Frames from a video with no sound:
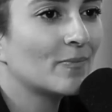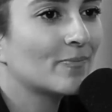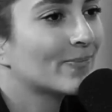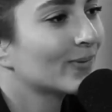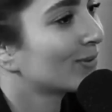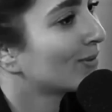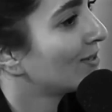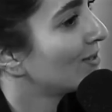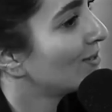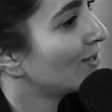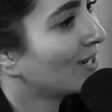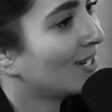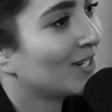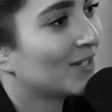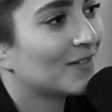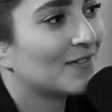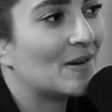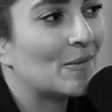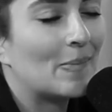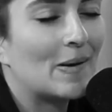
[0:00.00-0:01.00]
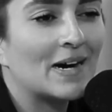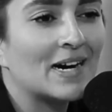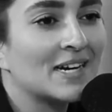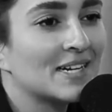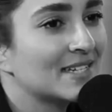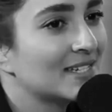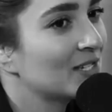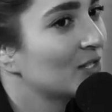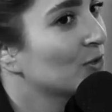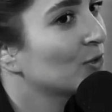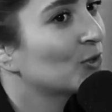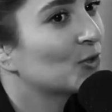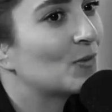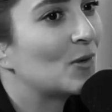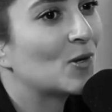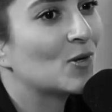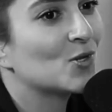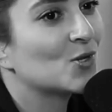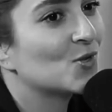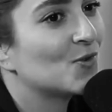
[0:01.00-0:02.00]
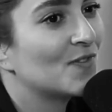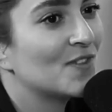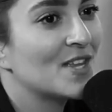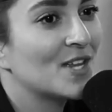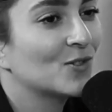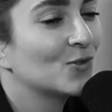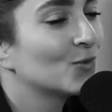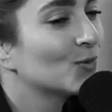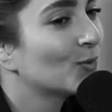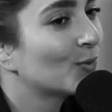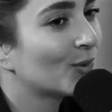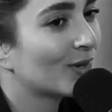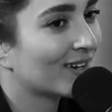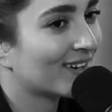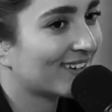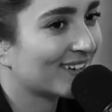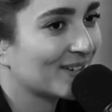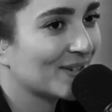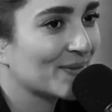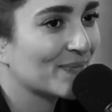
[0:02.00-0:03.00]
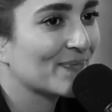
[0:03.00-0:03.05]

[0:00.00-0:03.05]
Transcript: putz, isso aqui não vai pagar esses 8 bilhões de dividendo nunca.